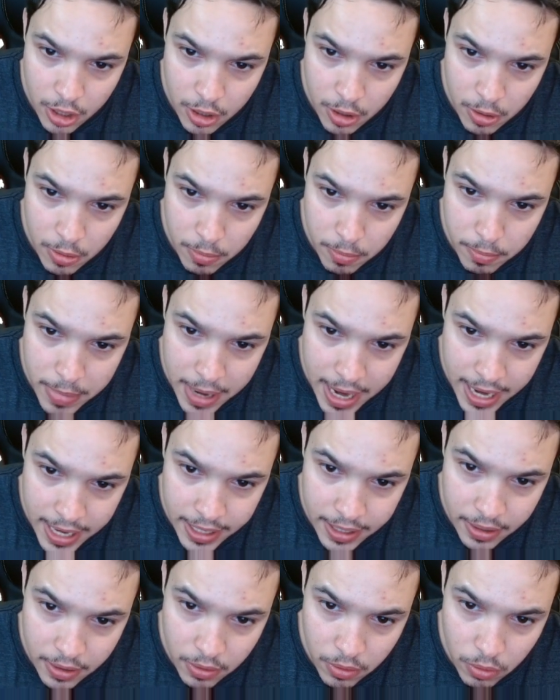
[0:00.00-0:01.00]

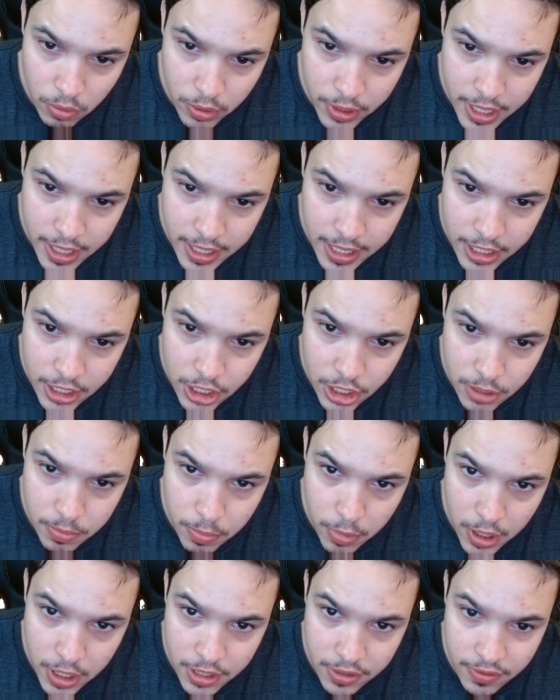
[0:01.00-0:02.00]
Bem, o que, que a gente
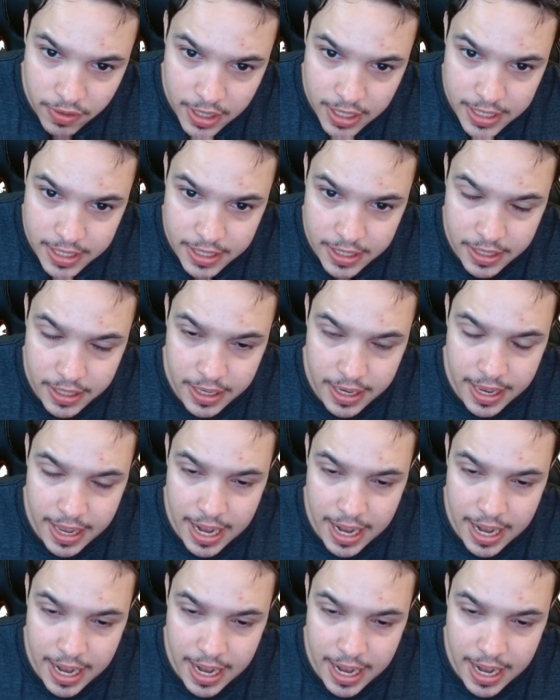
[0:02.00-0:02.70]
pode fazer?